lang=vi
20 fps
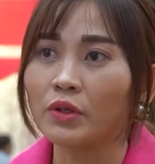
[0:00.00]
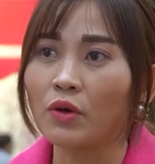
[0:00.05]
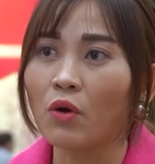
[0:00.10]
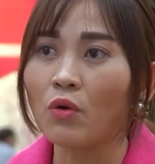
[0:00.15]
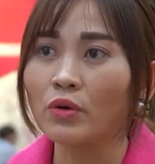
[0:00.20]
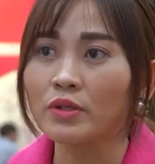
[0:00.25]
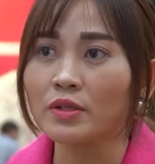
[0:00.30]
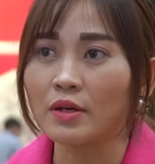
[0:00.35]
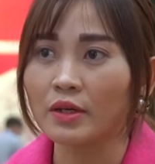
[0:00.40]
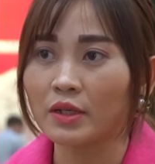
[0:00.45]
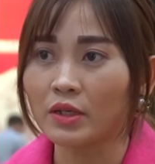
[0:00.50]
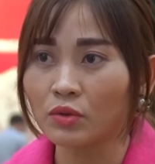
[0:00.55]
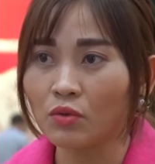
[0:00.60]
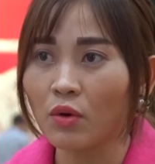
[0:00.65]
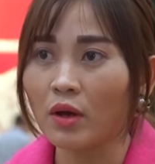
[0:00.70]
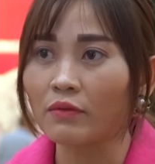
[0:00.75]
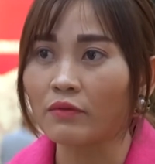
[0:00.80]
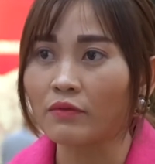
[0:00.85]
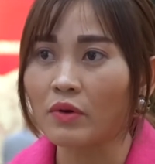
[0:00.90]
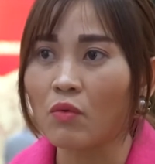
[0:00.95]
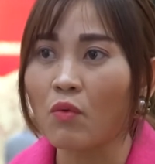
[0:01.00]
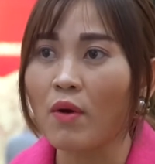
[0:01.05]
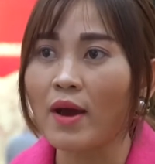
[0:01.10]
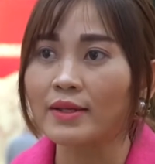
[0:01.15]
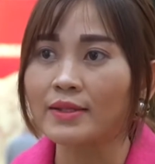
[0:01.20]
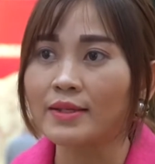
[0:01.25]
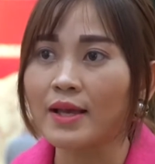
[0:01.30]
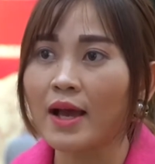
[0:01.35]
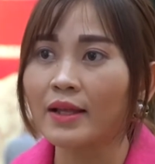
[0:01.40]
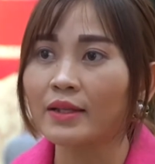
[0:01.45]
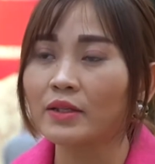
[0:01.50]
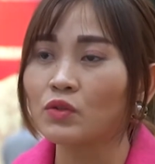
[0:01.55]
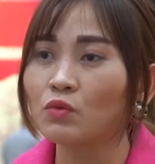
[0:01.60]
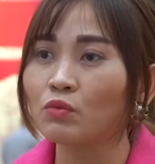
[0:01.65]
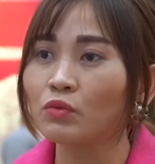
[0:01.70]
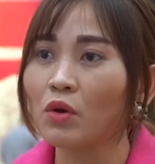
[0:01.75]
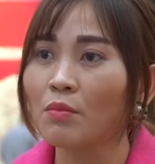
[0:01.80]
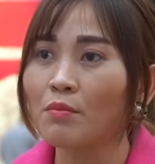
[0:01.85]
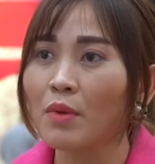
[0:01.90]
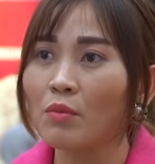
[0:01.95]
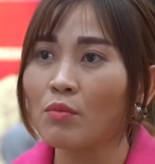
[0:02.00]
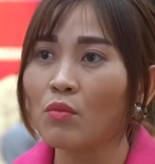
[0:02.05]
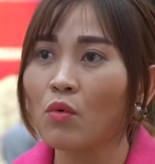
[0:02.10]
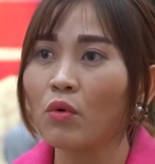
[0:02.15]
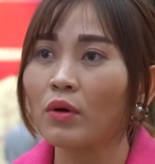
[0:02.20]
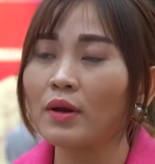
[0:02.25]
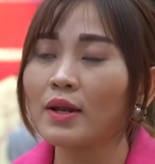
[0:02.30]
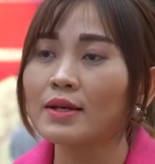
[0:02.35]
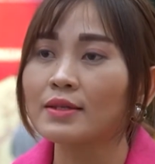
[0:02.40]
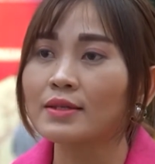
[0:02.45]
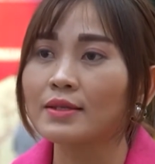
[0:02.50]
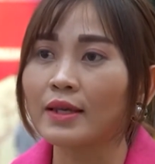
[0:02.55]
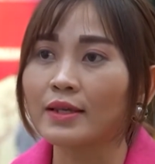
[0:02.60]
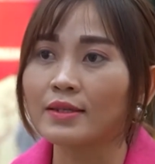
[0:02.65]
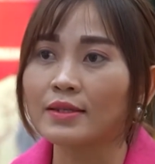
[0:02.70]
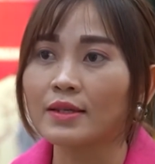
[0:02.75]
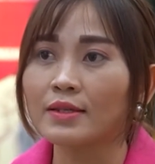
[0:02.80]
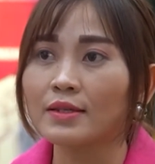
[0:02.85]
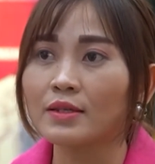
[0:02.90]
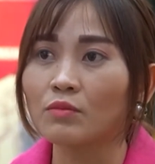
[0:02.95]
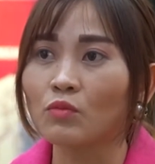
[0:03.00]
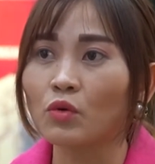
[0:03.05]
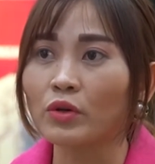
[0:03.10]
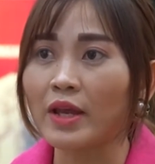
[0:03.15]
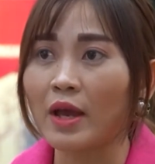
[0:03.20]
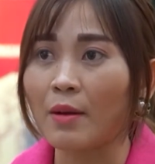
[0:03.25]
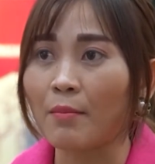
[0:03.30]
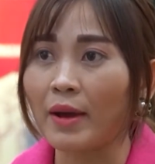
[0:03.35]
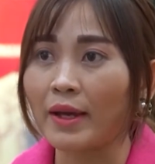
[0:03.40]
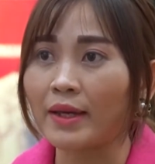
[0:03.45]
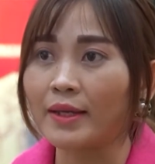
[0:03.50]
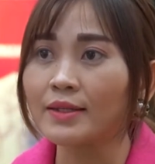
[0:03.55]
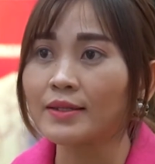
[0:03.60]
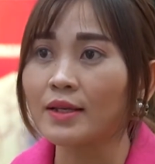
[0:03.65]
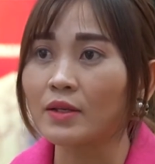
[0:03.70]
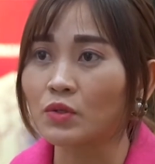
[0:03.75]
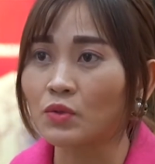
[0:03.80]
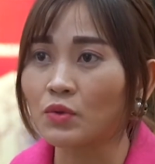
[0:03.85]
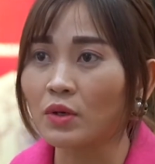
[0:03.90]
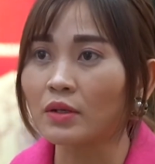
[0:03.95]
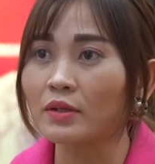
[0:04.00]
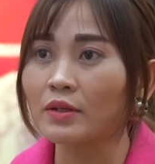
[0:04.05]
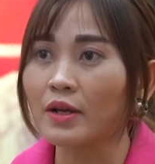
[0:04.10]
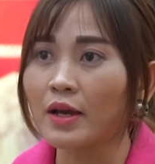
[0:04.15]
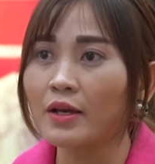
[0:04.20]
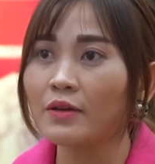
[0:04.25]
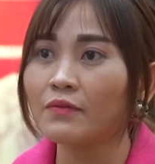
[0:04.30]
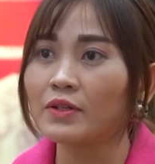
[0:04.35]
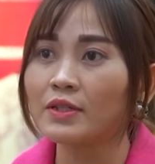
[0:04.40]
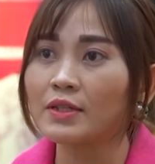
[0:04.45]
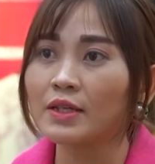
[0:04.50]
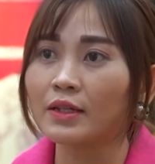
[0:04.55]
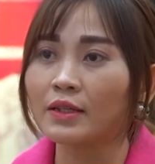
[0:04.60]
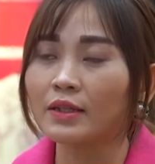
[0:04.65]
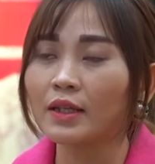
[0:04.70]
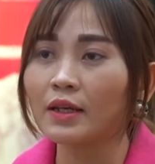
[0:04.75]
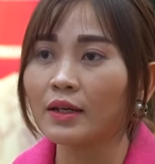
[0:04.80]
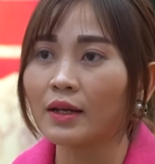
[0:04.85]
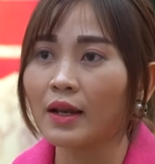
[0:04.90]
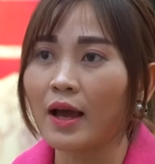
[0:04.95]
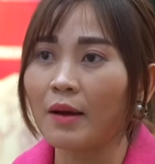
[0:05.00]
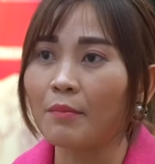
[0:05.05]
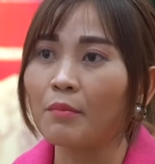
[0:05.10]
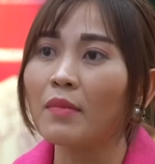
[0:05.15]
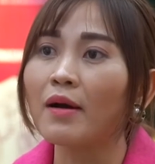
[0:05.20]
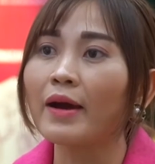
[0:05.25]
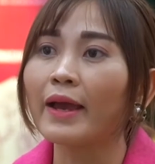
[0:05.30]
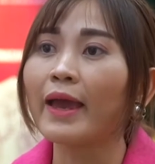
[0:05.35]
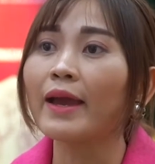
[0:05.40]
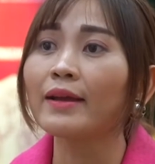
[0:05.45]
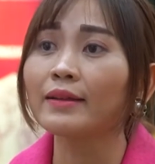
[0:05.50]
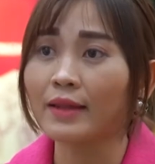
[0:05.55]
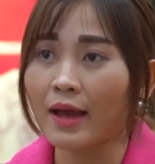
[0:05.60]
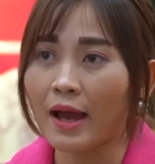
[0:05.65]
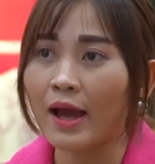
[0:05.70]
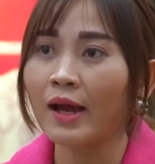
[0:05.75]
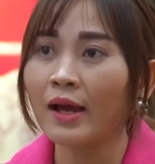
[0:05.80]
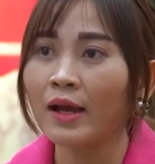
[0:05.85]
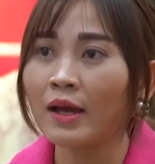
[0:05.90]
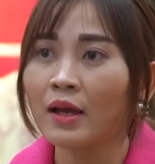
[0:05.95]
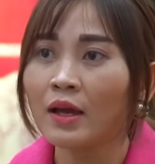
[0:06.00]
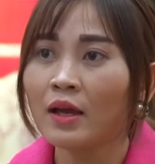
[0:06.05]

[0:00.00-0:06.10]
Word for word: thì hỗ trợ kỹ thuật và ngoài ra thì chúng tôi mong muốn là sẽ xây dựng một nhà máy sản xuất ở đây với diện tích là 10 hecta.